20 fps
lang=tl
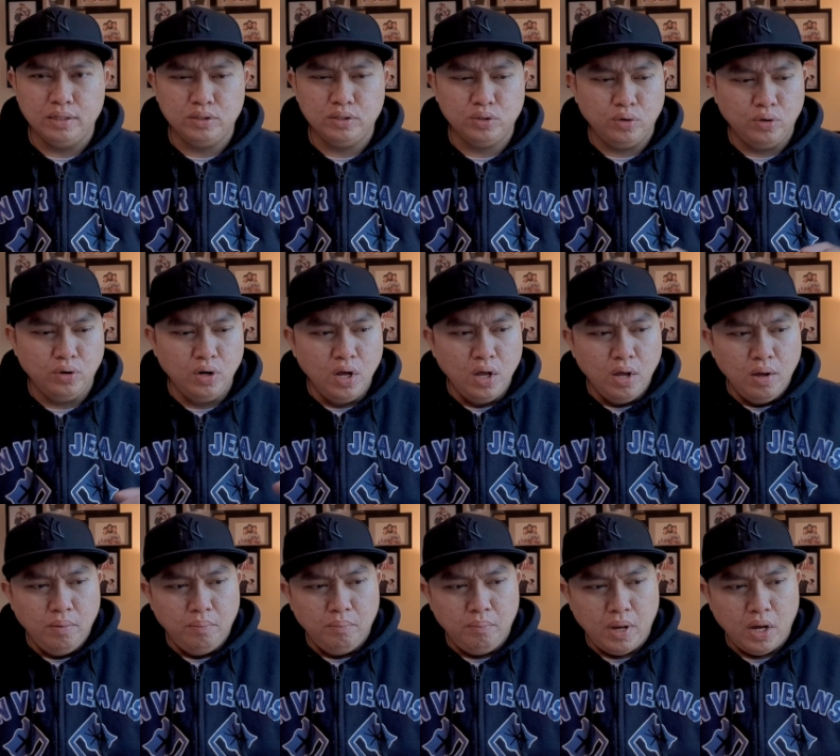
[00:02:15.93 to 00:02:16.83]
So,
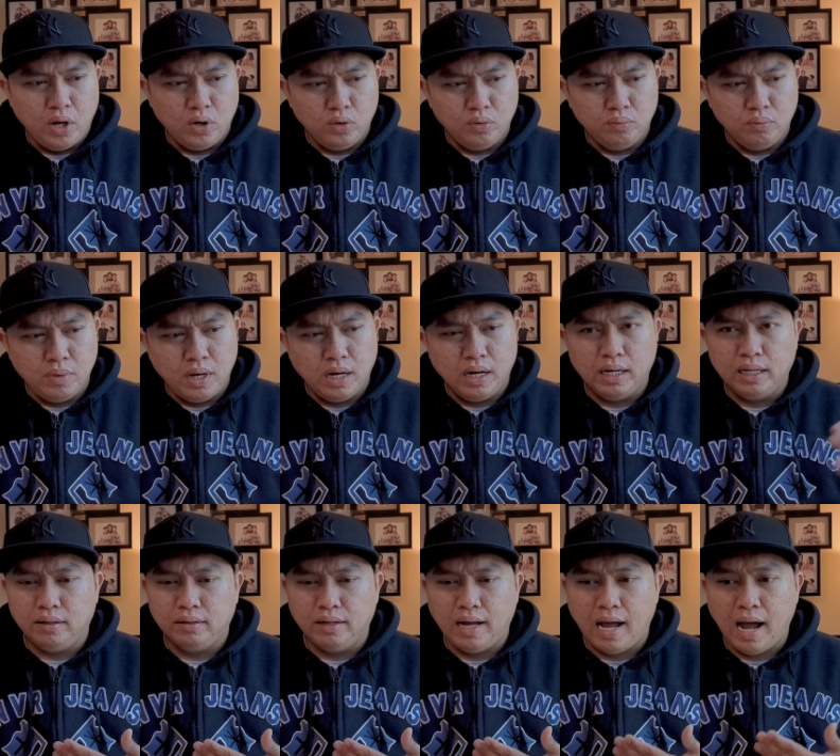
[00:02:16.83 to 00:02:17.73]
merong
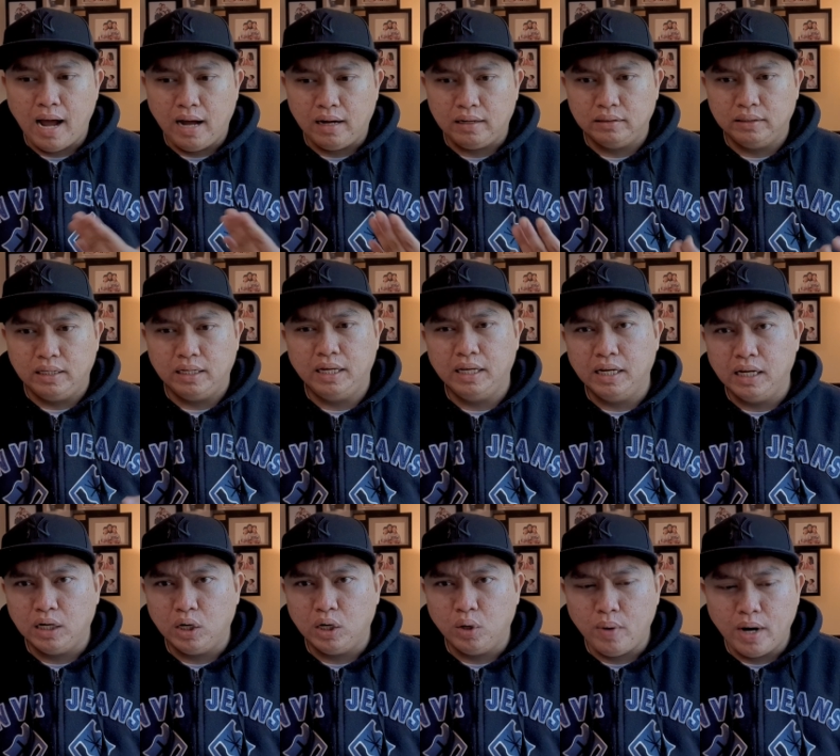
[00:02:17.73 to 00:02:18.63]
mga hack na
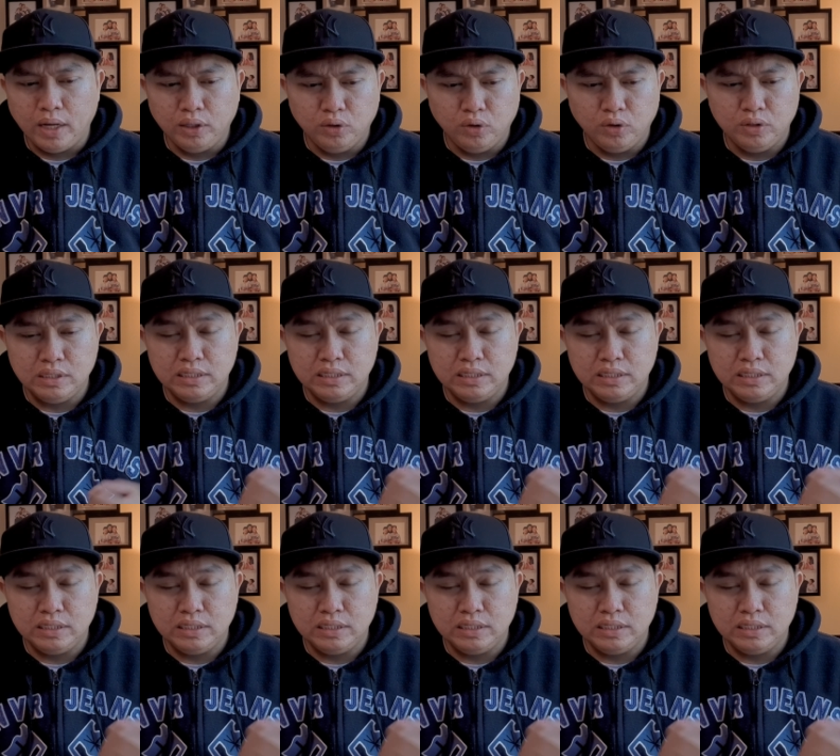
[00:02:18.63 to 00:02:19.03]
ginagawa doon,